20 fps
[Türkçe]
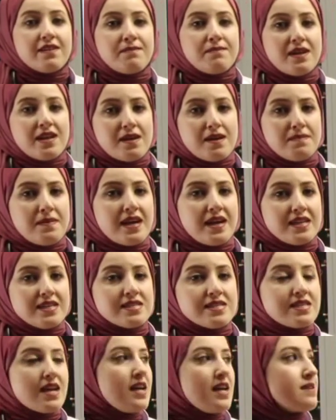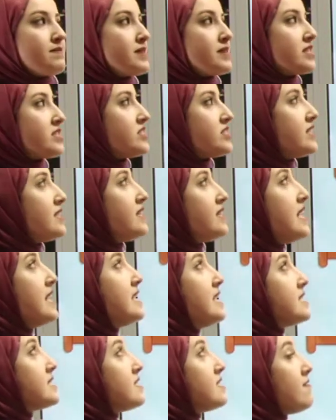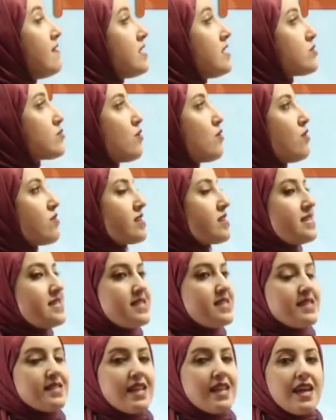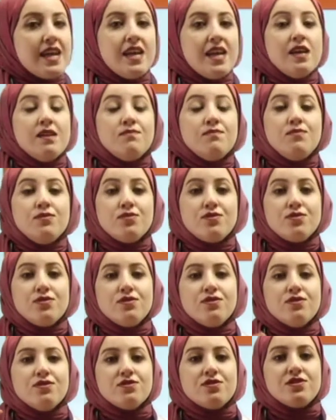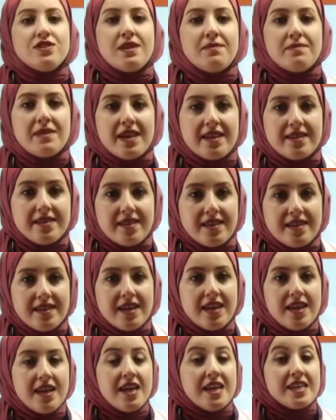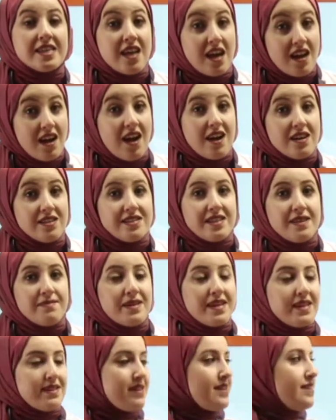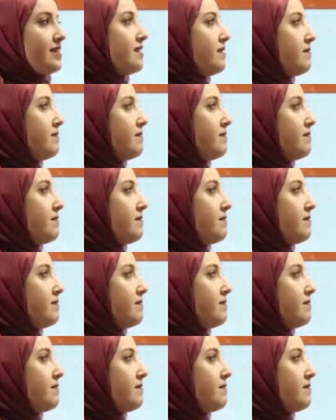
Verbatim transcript: beraberliği sağlamak için Sivas Kongresi'nde bütün cemiyetleri, yararlı cemiyetleri